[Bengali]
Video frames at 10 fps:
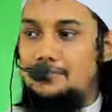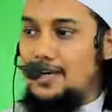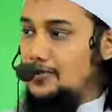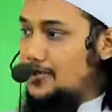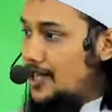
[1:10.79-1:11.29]
এই
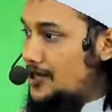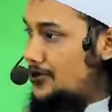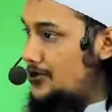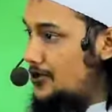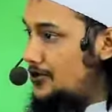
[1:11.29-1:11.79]
মাদকই
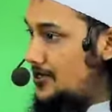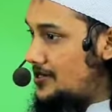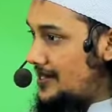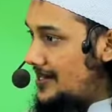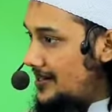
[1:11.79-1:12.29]
আসল জগৎ
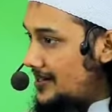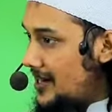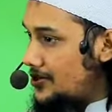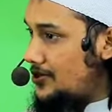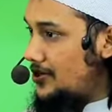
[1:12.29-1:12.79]
এই
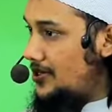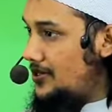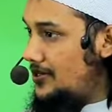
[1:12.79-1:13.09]
সিগারেটটি আসল